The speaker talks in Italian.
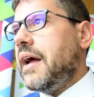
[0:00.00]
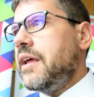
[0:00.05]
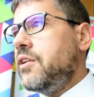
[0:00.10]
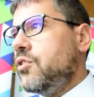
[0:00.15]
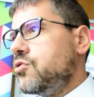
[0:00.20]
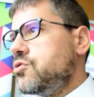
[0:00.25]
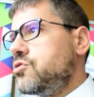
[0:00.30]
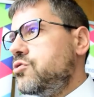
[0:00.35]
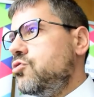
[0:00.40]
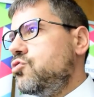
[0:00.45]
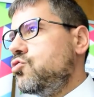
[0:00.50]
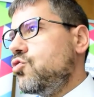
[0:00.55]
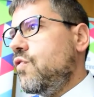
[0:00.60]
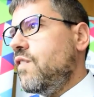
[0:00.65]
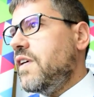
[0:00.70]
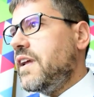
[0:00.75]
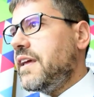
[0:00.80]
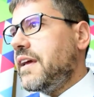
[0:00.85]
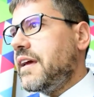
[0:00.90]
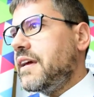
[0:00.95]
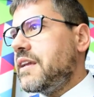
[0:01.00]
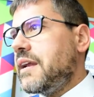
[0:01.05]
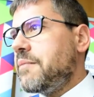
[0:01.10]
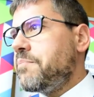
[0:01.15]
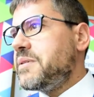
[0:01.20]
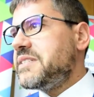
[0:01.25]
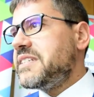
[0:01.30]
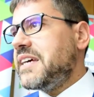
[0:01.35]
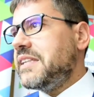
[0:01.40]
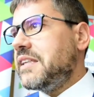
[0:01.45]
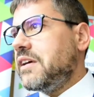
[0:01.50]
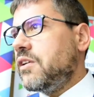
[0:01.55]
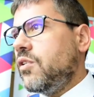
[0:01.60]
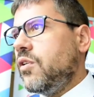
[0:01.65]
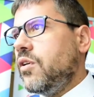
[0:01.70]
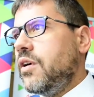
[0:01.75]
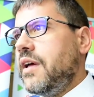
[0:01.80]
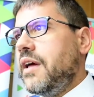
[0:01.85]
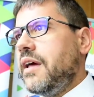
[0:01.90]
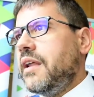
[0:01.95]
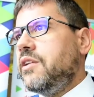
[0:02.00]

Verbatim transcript: ai nostri giovani che rappresentano